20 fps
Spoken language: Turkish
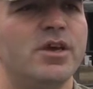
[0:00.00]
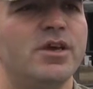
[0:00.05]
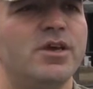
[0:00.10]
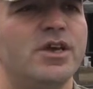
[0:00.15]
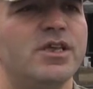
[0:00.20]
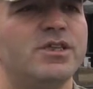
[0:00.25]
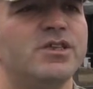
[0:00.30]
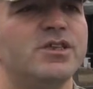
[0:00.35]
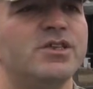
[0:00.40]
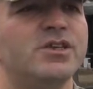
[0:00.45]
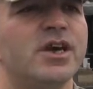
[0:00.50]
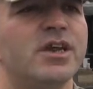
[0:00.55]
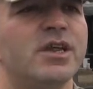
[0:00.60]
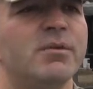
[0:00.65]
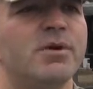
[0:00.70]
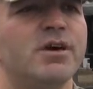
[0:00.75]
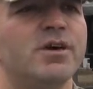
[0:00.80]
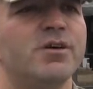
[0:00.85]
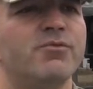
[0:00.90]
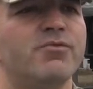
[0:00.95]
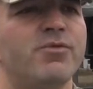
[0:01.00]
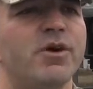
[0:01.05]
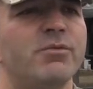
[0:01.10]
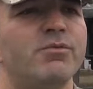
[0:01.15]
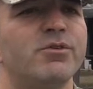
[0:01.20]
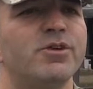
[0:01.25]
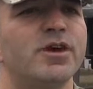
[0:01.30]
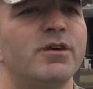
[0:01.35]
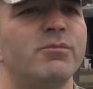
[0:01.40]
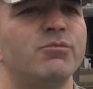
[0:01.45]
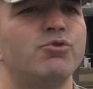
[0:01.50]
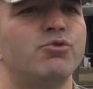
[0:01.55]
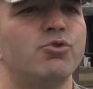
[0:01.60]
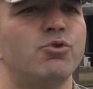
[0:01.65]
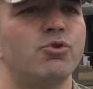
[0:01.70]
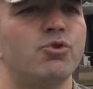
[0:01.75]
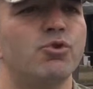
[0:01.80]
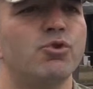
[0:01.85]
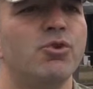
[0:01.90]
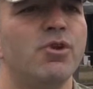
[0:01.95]
7. Ana Bakım Fabrika
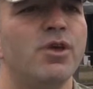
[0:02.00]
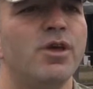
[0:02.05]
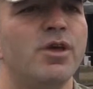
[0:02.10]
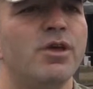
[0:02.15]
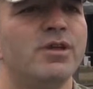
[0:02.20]
Müdürlüğü